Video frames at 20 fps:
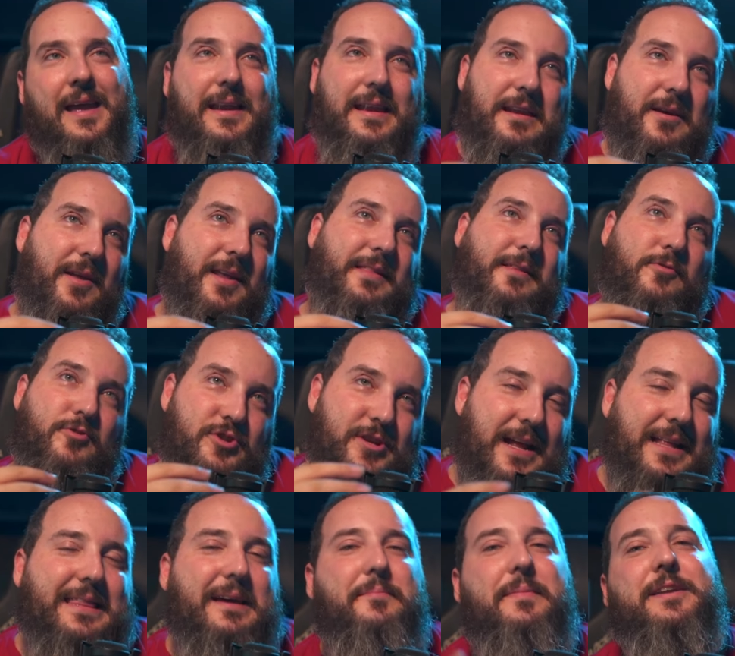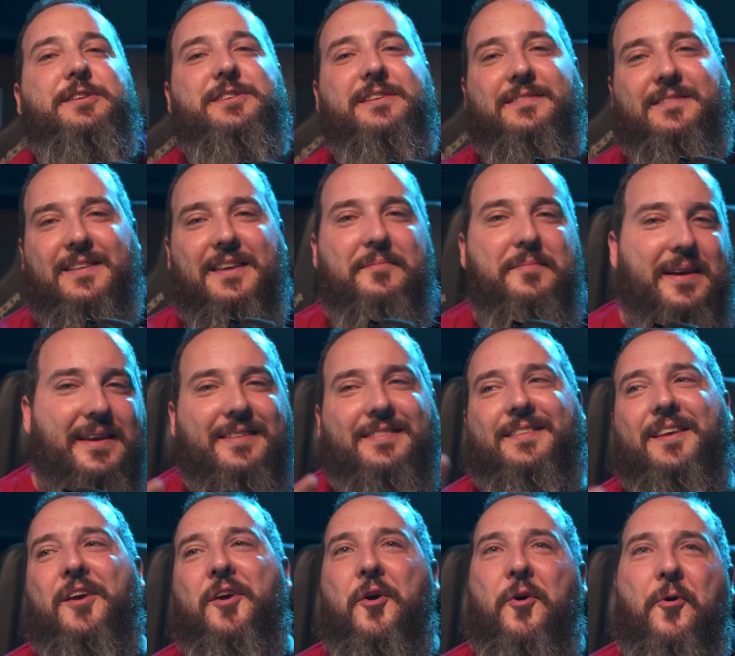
Não era tão diretamente assim, mas.